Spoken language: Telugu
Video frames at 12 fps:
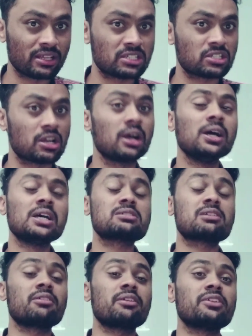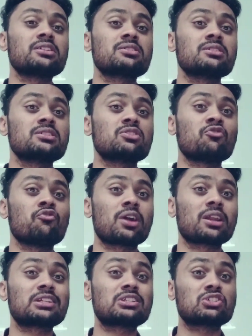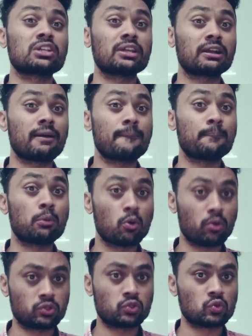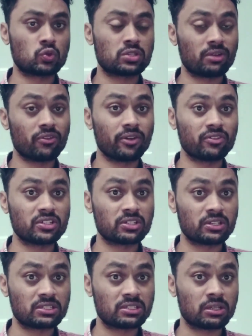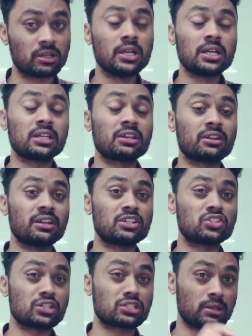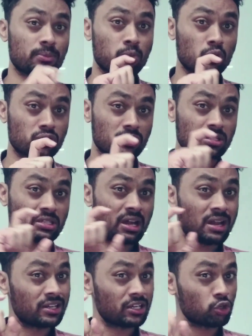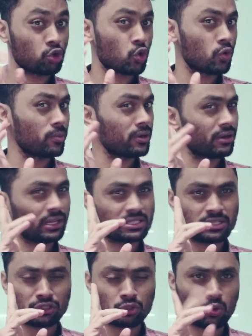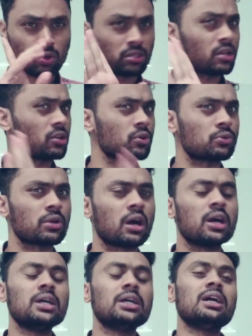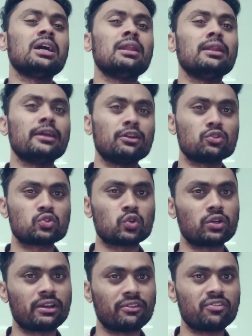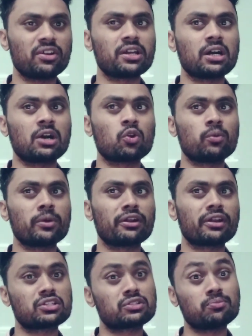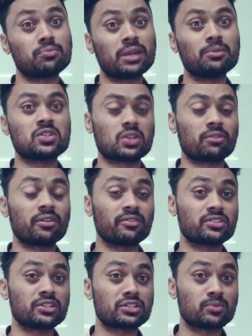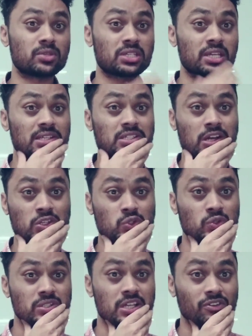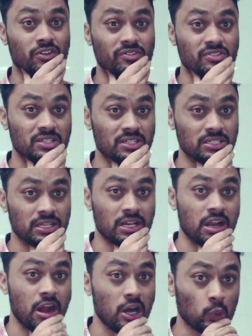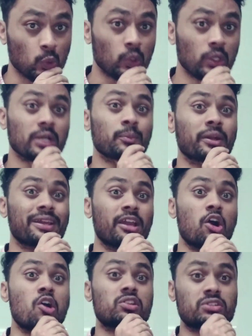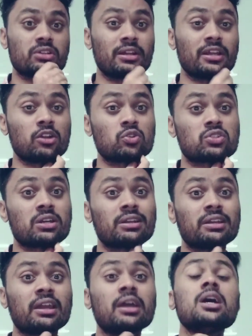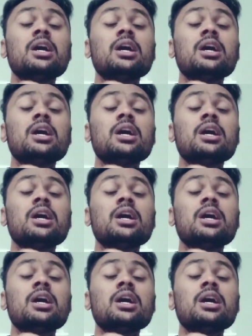రైన్స్ సర్వైవర్ సిరీస్ వర్క్ చేయకపోవచ్చు సో సర్వైవర్ సిరీస్కి రిలీజ్ చేసిన పోస్టర్స్ అన్నిట్లో రోమన్ రైన్స్ అయితే దాంట్లో కూడా లేడు సో డెఫినెట్గా రోమన్ రైన్స్ మేబీ సర్వైవర్ సిరీస్ మిస్ అయ్యే ఛాన్స్ ఉంది సర్వైవర్ సిరీసే కాదు మనకి ఆస్ట్రేలియాలో జరిగే